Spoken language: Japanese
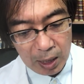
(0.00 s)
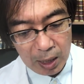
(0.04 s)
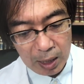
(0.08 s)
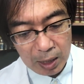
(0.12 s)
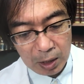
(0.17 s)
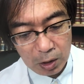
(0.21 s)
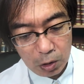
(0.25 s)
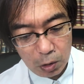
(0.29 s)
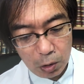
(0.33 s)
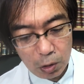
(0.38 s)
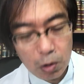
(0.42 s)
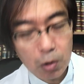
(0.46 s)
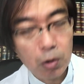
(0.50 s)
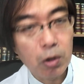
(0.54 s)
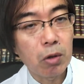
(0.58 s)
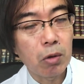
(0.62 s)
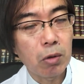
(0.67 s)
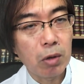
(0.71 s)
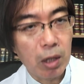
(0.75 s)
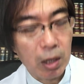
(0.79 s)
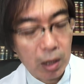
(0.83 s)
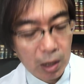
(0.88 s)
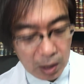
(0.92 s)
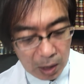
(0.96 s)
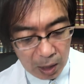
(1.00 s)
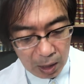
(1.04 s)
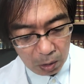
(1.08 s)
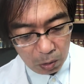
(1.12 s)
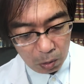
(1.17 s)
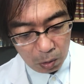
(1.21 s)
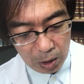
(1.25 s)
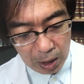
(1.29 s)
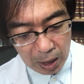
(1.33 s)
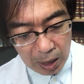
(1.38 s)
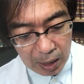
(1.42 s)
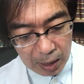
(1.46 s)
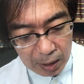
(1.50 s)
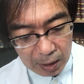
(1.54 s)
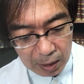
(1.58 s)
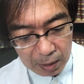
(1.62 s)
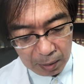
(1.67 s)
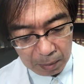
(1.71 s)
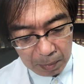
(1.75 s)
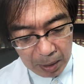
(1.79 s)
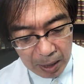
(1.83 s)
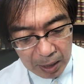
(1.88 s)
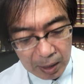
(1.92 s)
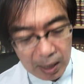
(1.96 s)
え距離の適性とか、
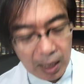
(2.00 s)
まあ、